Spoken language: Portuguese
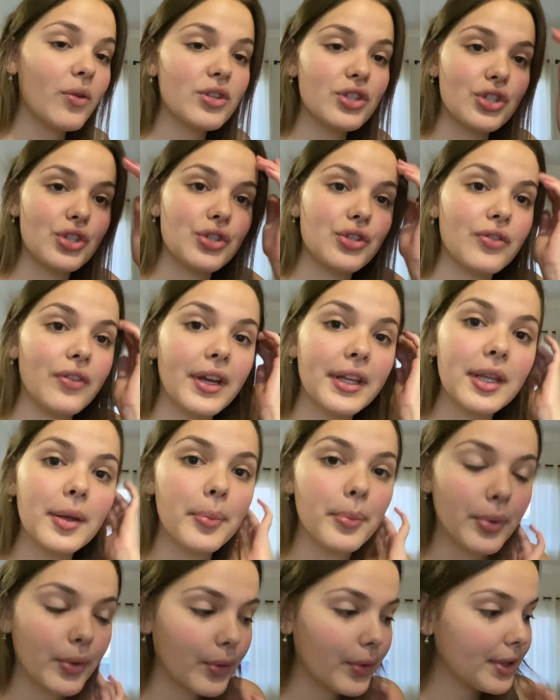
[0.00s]
gente vai
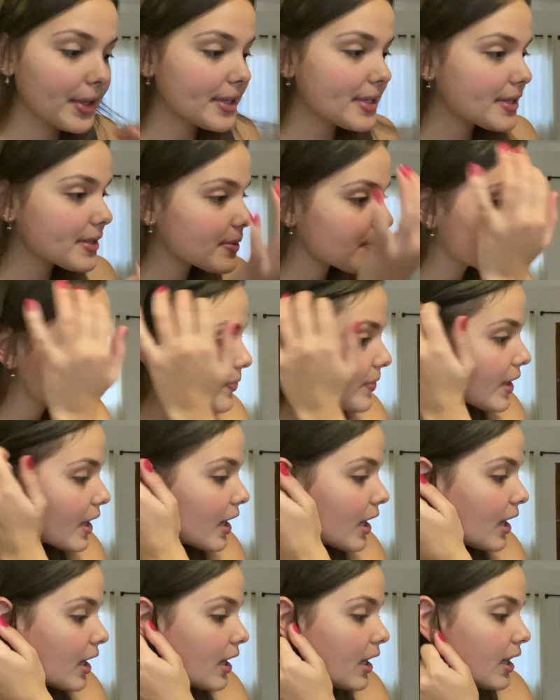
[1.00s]
depois
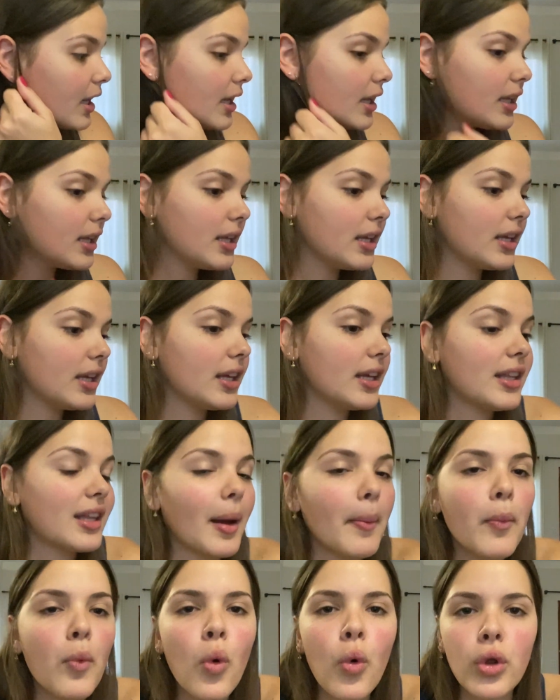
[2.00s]
e
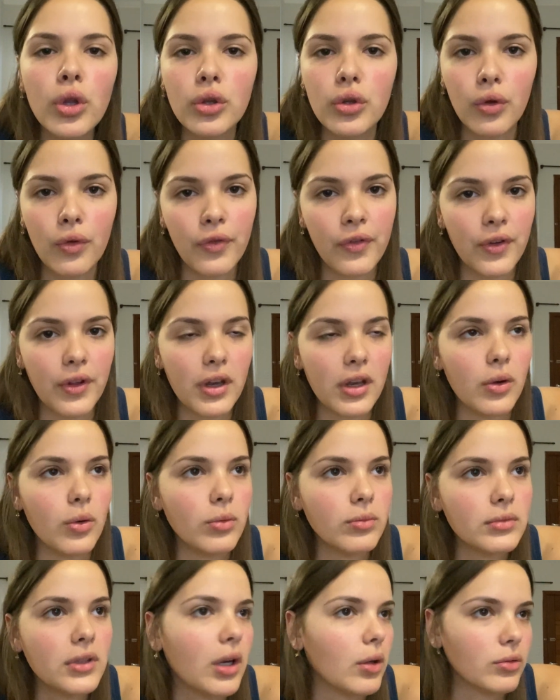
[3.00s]
tá muito frio.
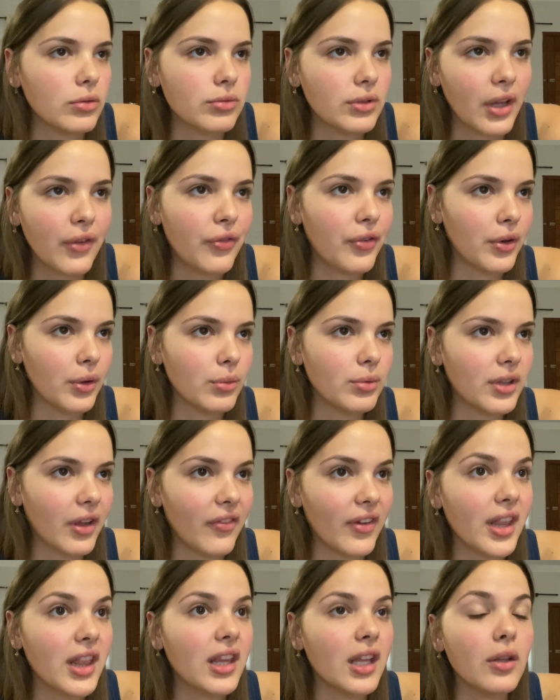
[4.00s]
Não, não tá frio, tá
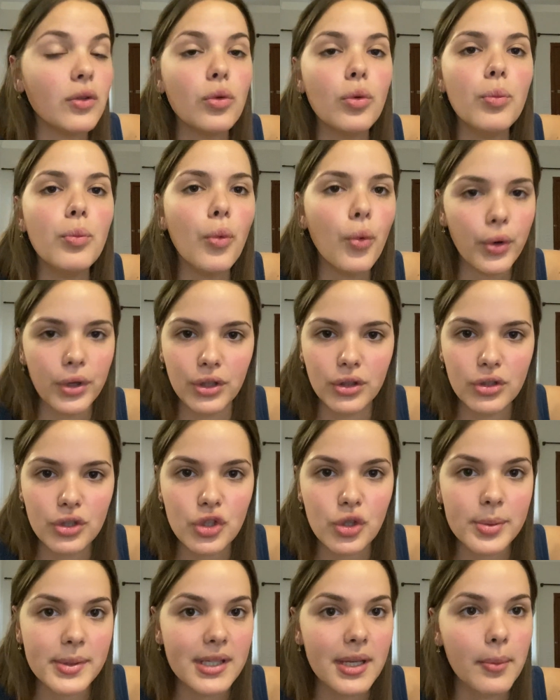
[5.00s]
ventando muito,
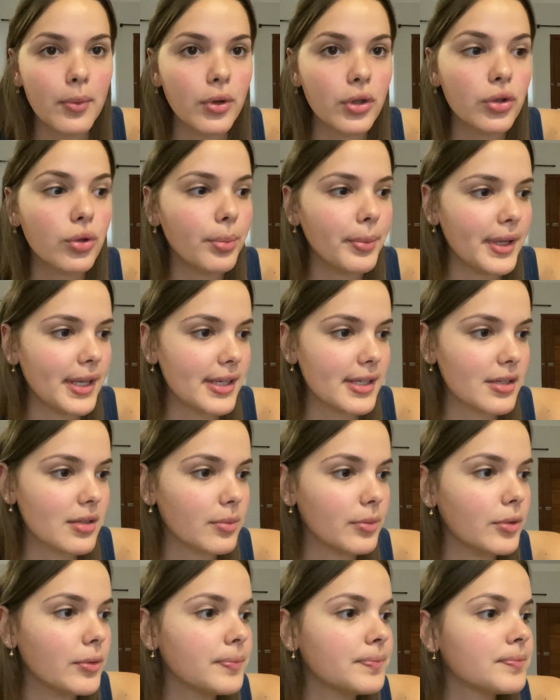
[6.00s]
tipo assim, muito
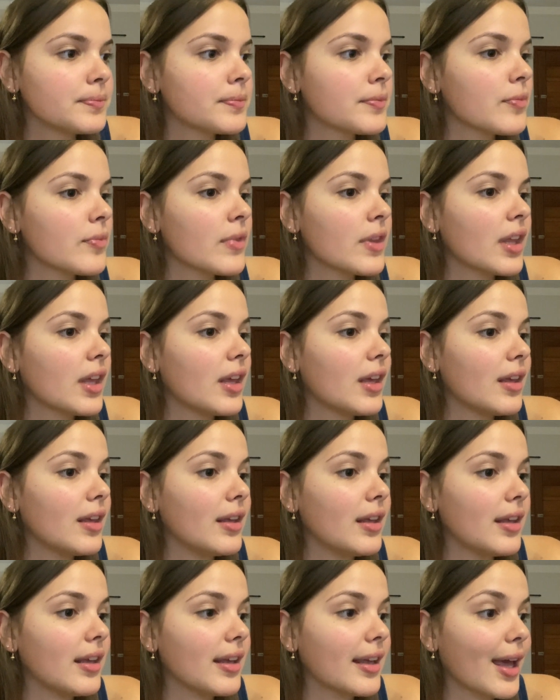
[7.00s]
mesmo.
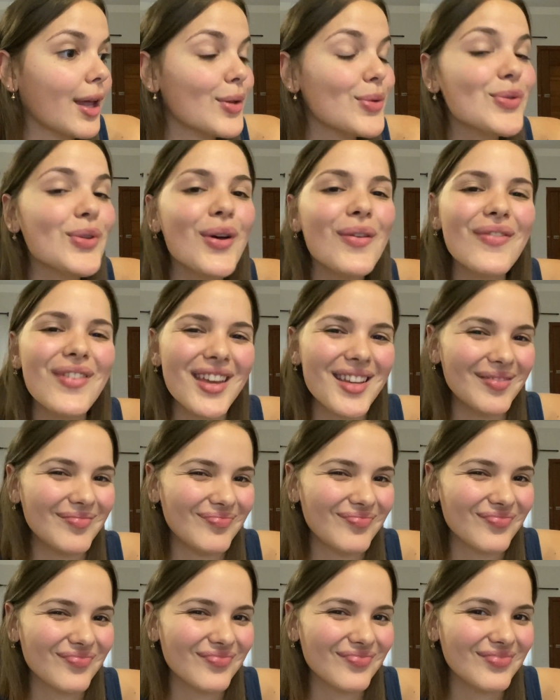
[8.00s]
E quero só ver
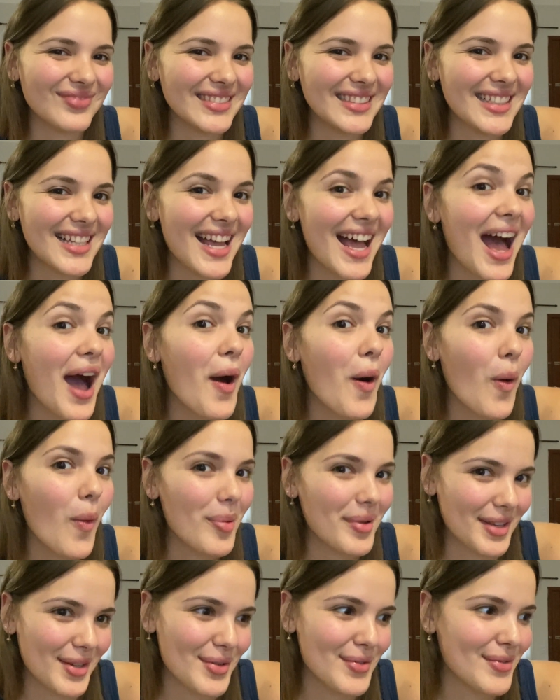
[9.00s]
a
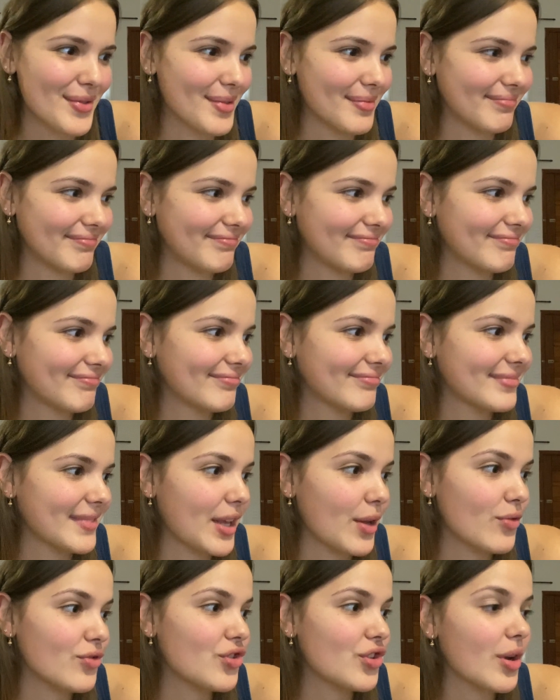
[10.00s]
roupa que eu vou.
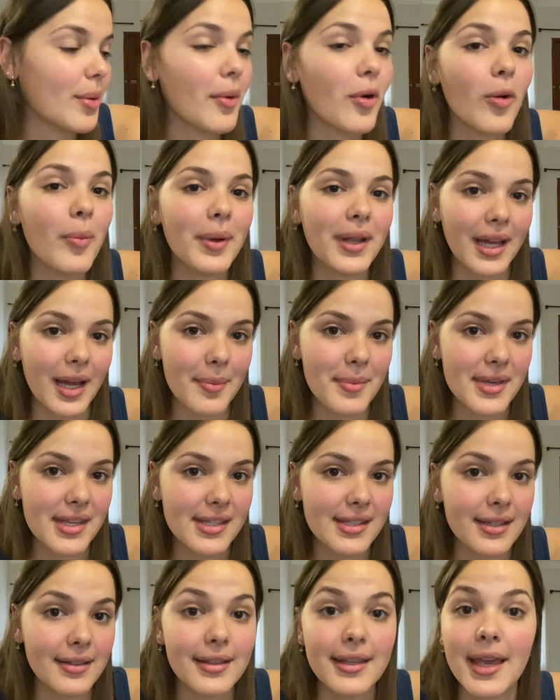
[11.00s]
Eu tinha uma roupa na
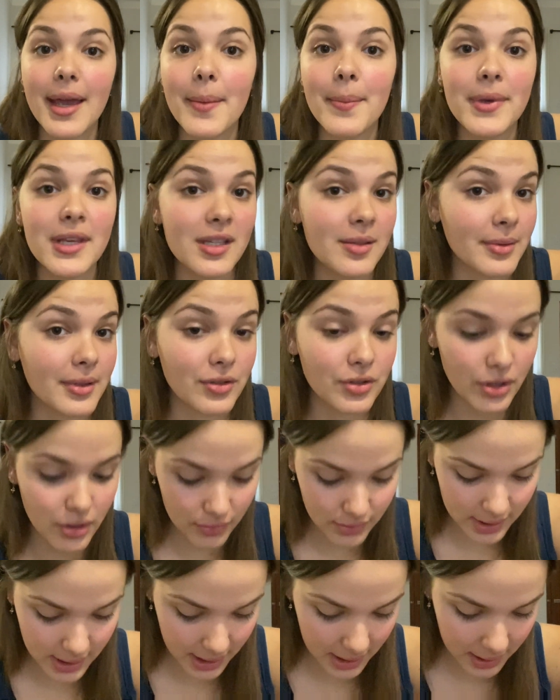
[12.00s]
cabeça, que é a mesma que eu já
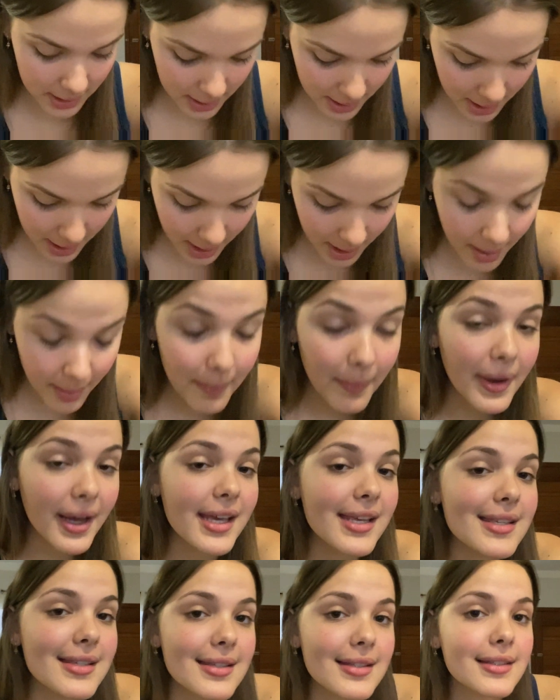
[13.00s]
usei,
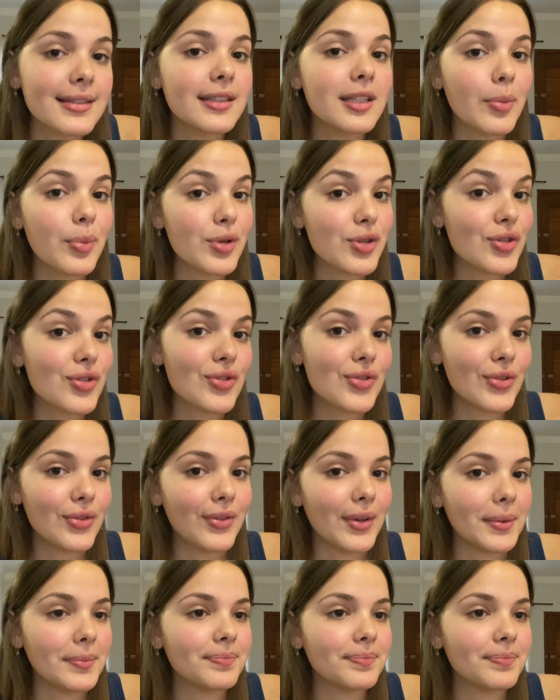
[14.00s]
mas depois a gente vê.